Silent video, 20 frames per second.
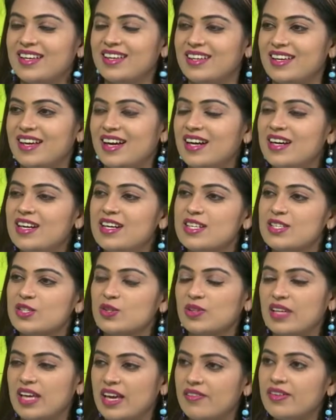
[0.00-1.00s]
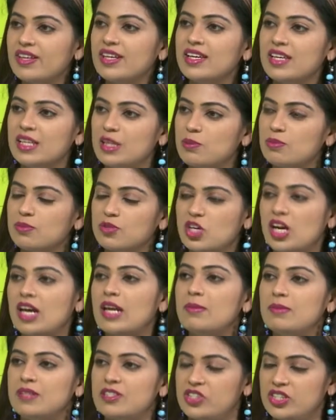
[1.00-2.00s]
యా సో ఎవరికి ఇది
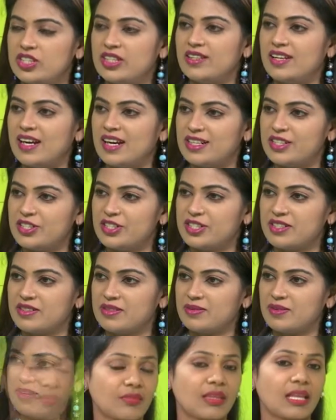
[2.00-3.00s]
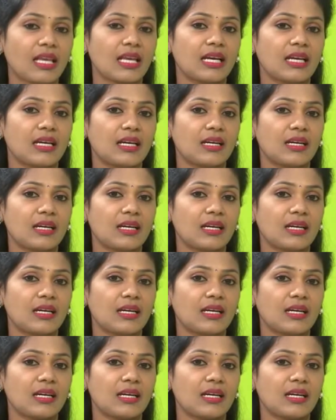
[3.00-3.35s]
చాలా మంచిది రాడిష్ ఆకులు